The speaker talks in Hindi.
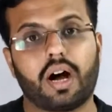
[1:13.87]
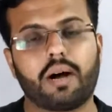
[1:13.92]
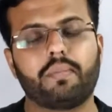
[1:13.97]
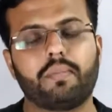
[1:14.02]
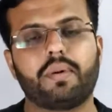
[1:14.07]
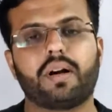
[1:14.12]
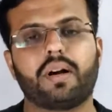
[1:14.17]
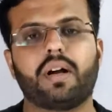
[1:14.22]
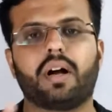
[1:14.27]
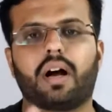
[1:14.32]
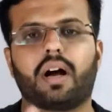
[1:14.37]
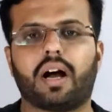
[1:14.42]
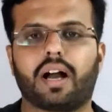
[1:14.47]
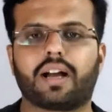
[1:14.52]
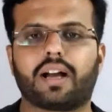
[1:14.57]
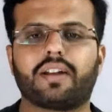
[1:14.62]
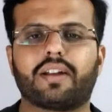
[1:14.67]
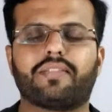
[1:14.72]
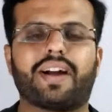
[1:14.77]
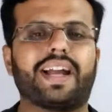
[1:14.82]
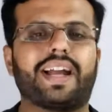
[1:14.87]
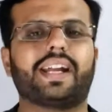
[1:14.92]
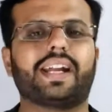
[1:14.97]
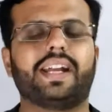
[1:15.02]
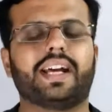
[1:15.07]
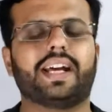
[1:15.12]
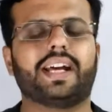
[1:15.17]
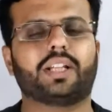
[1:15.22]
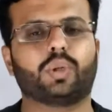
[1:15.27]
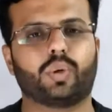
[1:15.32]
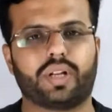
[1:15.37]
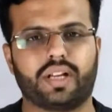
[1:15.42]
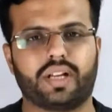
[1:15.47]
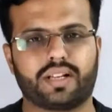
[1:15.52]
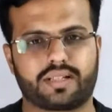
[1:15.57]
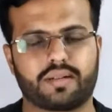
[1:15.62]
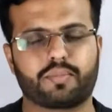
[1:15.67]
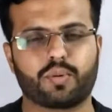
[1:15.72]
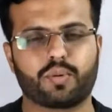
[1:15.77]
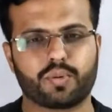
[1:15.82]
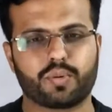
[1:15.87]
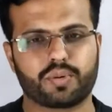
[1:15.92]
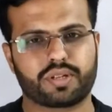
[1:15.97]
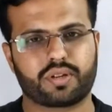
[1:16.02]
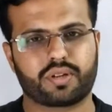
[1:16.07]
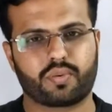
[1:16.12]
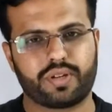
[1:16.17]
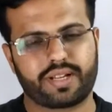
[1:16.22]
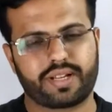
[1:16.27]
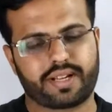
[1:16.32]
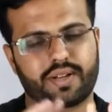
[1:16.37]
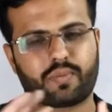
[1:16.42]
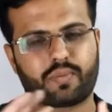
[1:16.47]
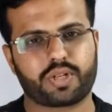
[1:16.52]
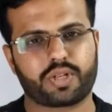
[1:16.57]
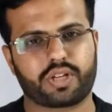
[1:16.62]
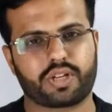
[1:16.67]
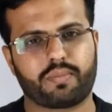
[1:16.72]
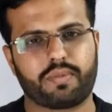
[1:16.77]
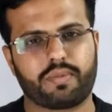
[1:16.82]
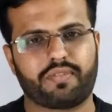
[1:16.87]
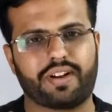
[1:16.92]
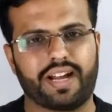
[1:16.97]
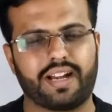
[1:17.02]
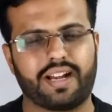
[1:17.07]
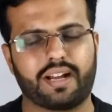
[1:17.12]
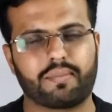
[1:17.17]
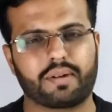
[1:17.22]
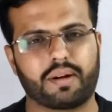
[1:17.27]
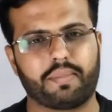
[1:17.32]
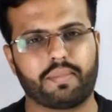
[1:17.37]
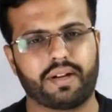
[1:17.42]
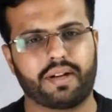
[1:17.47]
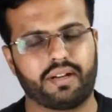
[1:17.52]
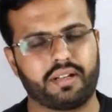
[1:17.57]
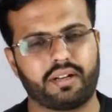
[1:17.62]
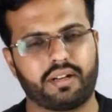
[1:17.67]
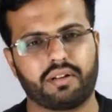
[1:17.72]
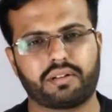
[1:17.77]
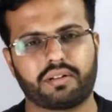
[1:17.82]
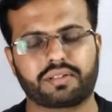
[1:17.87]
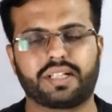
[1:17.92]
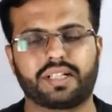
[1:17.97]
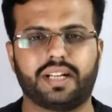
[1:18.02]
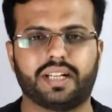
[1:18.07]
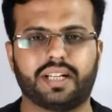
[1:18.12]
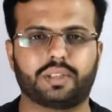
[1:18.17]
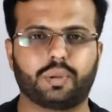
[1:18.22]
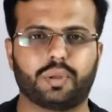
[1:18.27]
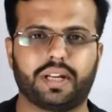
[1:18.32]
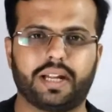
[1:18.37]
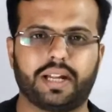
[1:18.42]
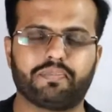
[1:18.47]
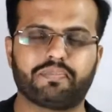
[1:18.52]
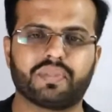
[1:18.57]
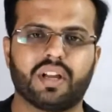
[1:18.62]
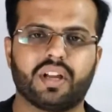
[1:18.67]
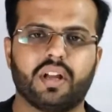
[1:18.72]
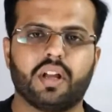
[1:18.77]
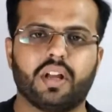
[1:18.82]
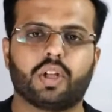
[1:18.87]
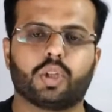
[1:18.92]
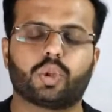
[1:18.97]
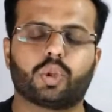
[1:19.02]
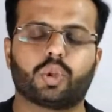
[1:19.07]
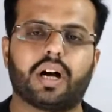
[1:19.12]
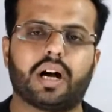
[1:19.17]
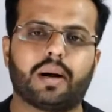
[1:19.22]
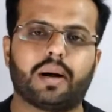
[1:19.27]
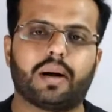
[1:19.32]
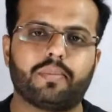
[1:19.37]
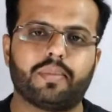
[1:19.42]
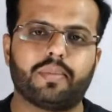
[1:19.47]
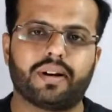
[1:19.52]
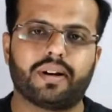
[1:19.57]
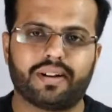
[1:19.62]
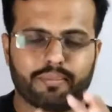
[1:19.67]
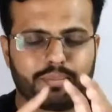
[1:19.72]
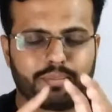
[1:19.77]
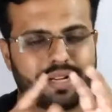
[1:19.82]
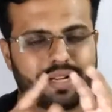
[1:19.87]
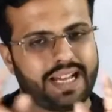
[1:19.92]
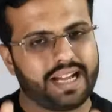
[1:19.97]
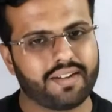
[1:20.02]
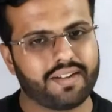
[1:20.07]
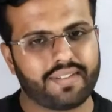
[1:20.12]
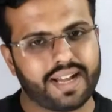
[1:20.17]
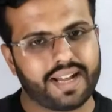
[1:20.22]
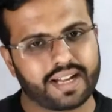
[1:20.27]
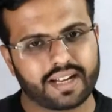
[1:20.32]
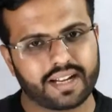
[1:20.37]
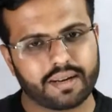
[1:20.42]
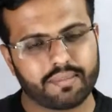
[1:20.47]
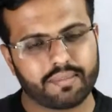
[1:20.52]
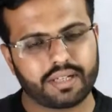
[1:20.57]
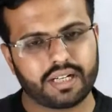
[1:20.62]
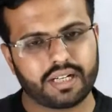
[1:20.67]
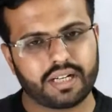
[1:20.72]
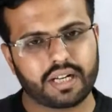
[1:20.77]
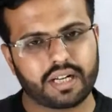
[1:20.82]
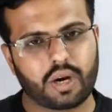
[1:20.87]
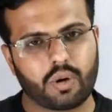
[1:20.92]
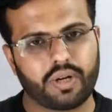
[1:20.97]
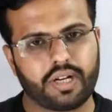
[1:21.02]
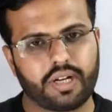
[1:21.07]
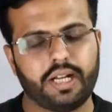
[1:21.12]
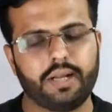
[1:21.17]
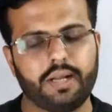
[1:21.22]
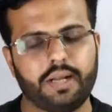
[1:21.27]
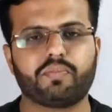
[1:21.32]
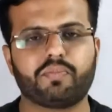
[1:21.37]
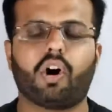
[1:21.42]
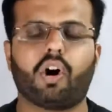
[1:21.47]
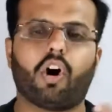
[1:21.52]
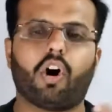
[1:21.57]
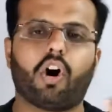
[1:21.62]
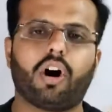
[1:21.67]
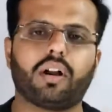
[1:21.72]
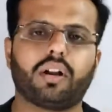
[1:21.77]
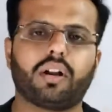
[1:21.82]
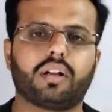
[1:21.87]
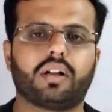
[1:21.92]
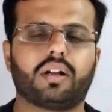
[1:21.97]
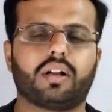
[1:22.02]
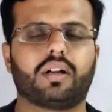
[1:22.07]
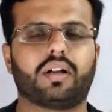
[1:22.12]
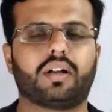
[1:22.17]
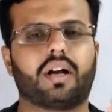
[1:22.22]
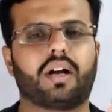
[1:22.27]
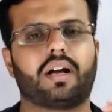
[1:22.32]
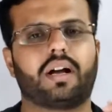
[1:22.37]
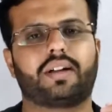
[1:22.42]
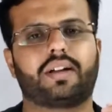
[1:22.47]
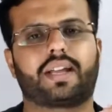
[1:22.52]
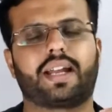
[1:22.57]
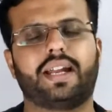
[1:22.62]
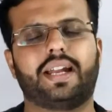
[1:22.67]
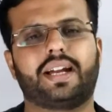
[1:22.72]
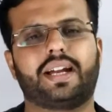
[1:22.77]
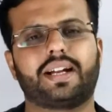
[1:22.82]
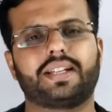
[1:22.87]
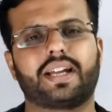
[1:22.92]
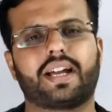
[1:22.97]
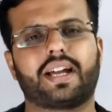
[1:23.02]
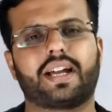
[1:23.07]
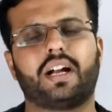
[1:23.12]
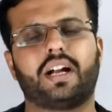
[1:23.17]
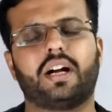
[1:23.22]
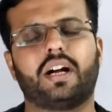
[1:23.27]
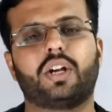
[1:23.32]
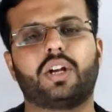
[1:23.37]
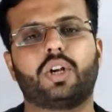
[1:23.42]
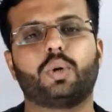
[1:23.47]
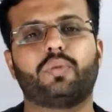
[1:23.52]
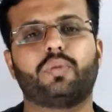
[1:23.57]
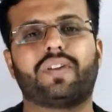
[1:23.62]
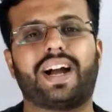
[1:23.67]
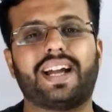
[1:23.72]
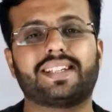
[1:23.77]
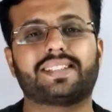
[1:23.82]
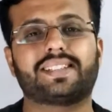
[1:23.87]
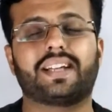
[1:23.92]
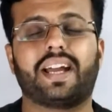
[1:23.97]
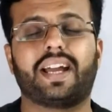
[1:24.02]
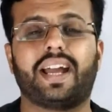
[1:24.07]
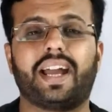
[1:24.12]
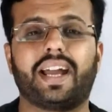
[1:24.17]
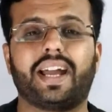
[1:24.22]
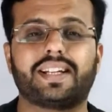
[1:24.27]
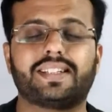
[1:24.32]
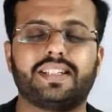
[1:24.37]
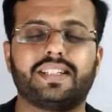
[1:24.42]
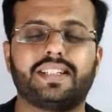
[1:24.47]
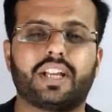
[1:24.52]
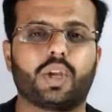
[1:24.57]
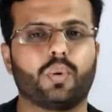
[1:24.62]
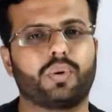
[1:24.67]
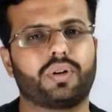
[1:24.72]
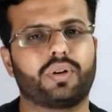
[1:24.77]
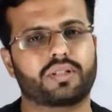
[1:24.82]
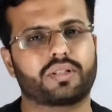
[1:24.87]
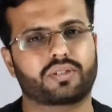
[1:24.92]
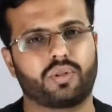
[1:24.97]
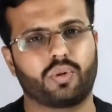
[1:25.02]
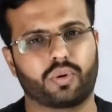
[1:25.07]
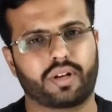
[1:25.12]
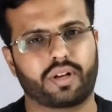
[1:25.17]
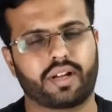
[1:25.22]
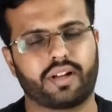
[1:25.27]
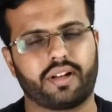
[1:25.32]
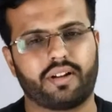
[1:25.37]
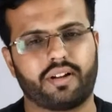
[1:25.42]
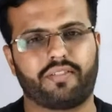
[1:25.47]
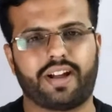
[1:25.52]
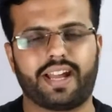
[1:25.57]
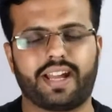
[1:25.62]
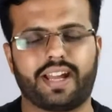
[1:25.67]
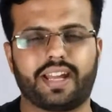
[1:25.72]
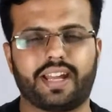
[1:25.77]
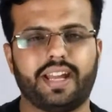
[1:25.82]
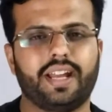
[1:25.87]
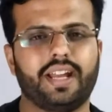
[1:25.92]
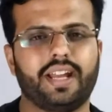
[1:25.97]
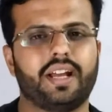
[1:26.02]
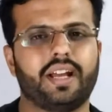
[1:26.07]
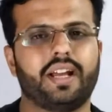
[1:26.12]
अब अगर वाई की डेथ हो रही है सपोज कोई के क्वेश्चन में वाई नाम का पार्टनर है और उसकी डेथ हो रही है तो अब बनेगा वाई का कैपिटल अकाउंट ही और क्या लिखा जाएगा टू वाइस एग्जीक्यूटर्स लोन वाई के